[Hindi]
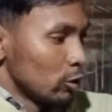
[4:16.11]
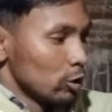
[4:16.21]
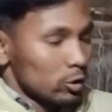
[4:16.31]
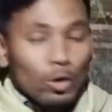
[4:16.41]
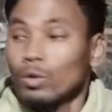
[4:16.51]

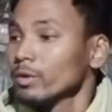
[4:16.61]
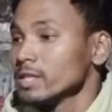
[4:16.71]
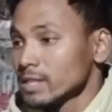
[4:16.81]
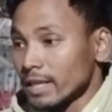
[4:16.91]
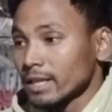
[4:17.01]
तो दोस्तों
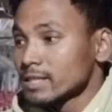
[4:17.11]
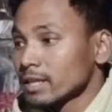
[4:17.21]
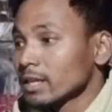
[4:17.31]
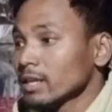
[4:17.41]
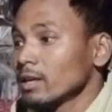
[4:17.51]
इस तरीके
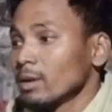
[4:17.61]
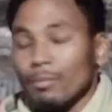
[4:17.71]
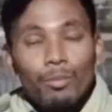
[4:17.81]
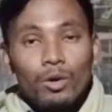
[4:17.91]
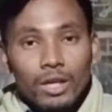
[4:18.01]
से
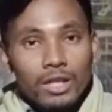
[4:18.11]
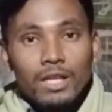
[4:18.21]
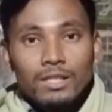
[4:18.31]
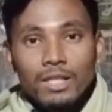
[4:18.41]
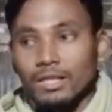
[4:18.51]
बोर्डिंग
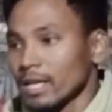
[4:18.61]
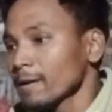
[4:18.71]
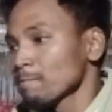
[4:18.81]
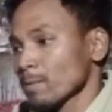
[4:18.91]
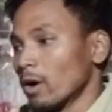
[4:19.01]
किया जाता
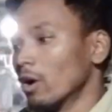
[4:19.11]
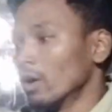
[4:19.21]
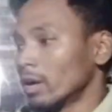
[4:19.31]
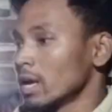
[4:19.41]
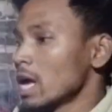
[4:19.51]
है
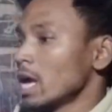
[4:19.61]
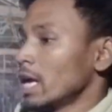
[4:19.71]
और